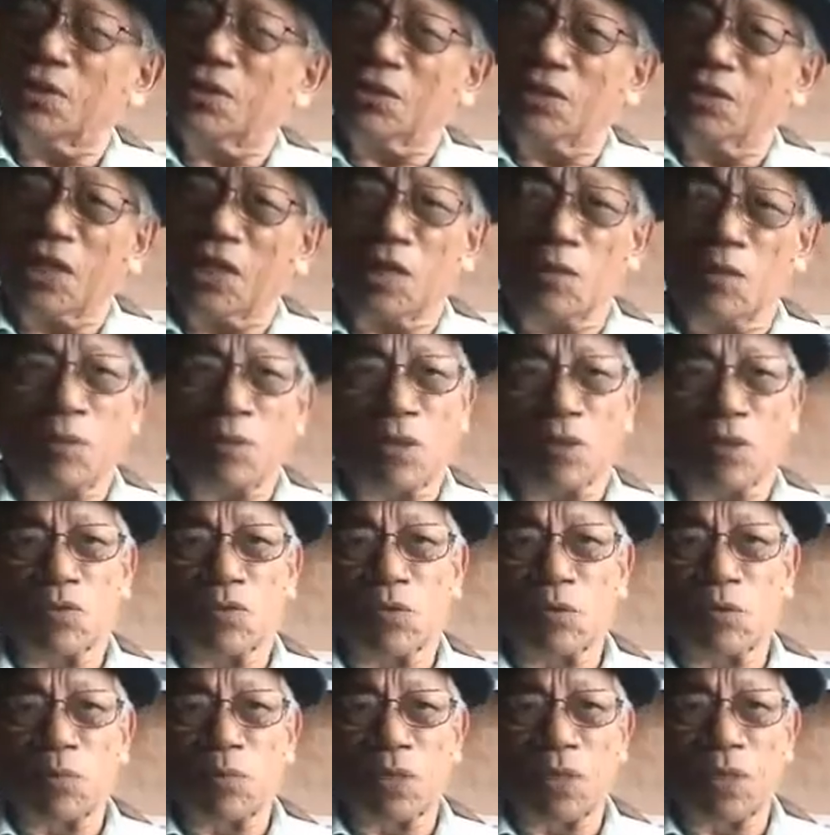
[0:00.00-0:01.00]
Seryosan
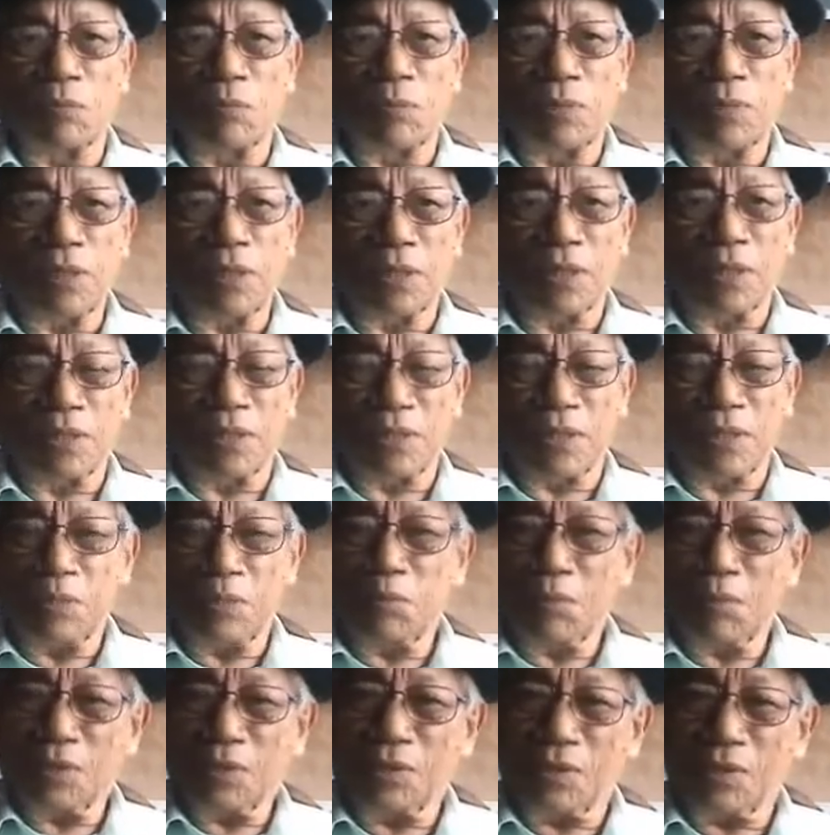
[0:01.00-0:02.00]
na akong panabi,
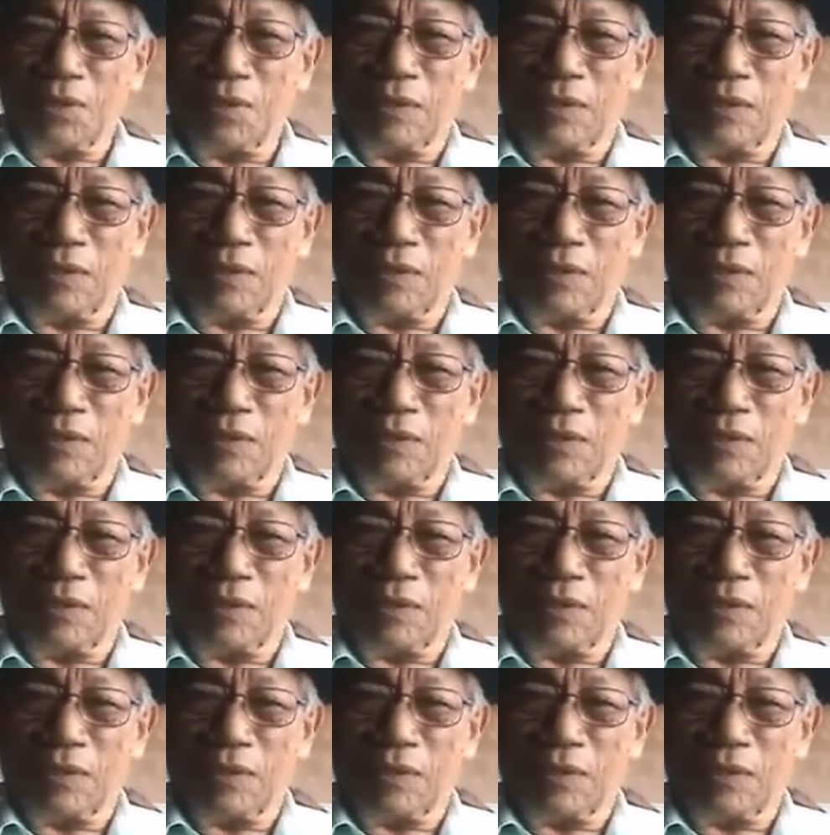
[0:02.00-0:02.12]
hindi